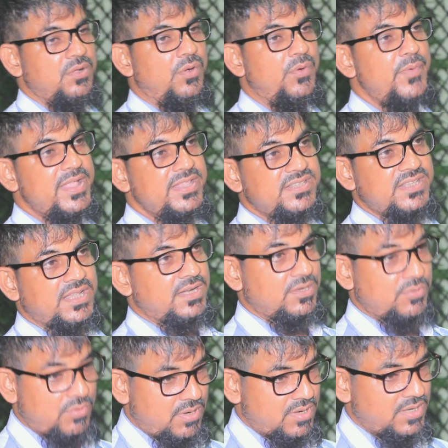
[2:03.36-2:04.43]
হুমায়ুন
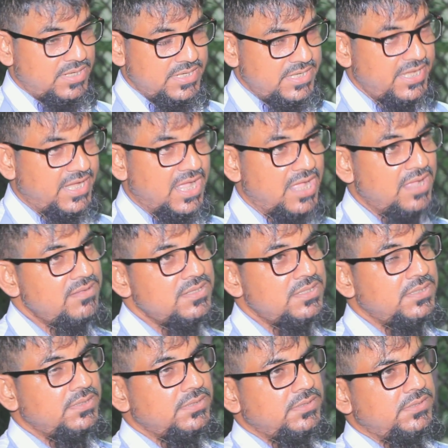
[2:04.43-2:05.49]
স্যারের লেখা
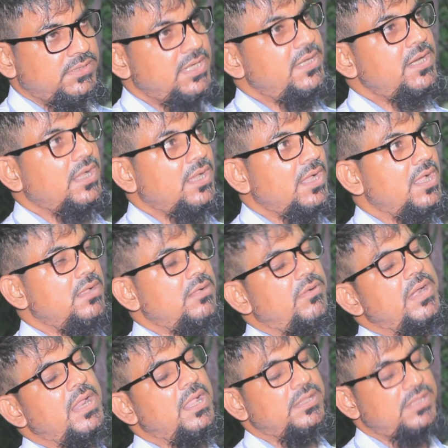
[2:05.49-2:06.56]
সেটাকে
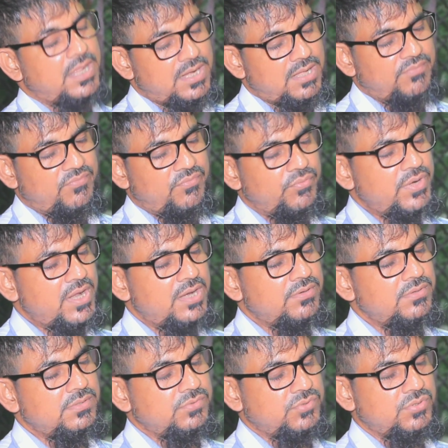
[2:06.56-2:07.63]
ওরা তারা
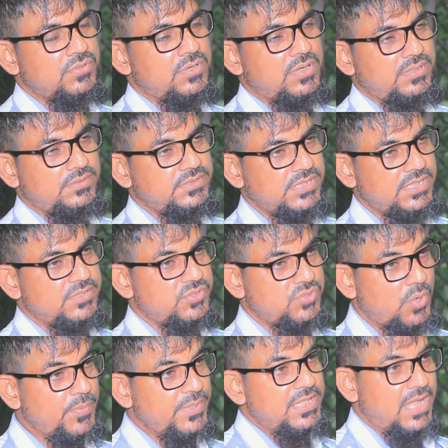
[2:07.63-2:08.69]
ফুটানোর জন্য যে
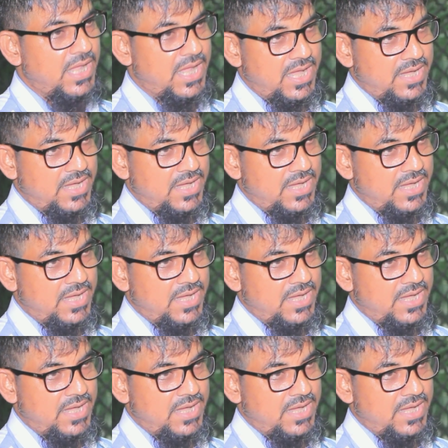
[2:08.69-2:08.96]
ছবিতে